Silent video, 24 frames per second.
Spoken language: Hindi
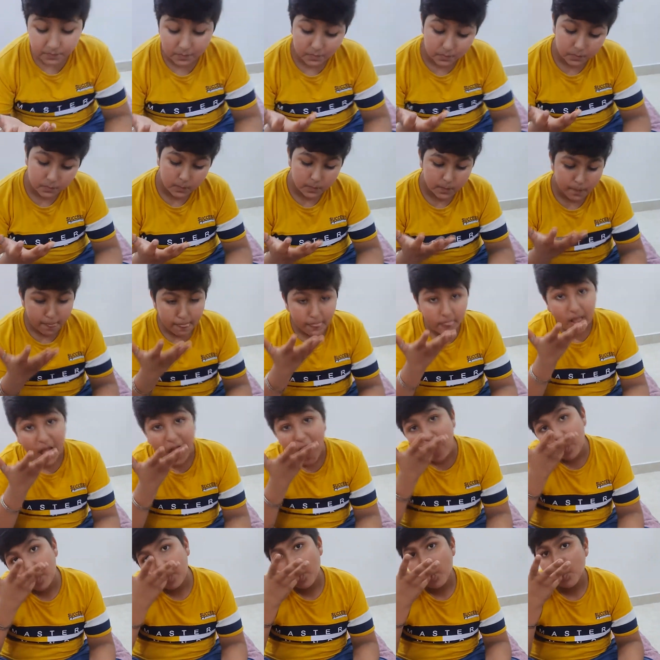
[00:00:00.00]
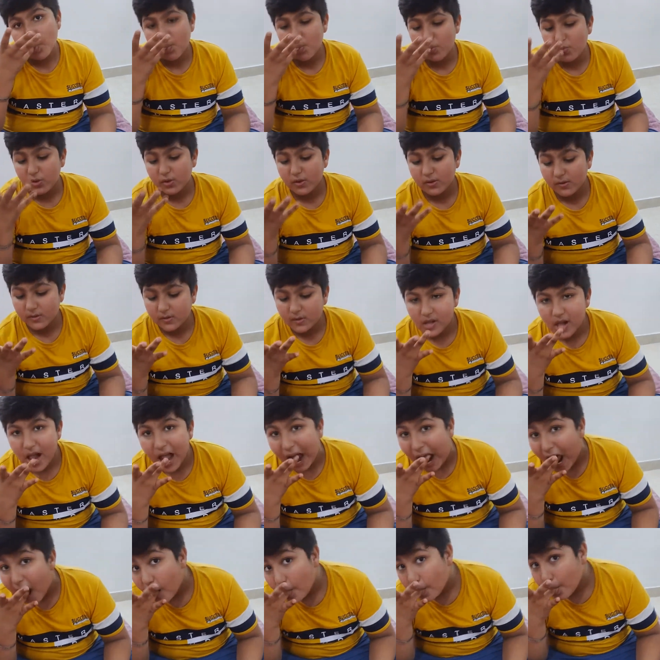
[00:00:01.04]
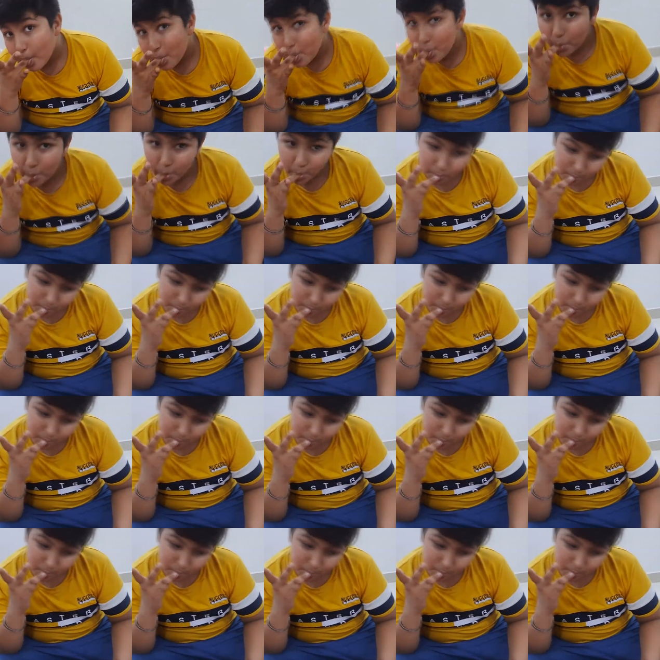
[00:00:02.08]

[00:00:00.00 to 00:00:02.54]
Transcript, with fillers: ही खाऊंगा और वैसे कभी चटनी खाता भी नहीं है आज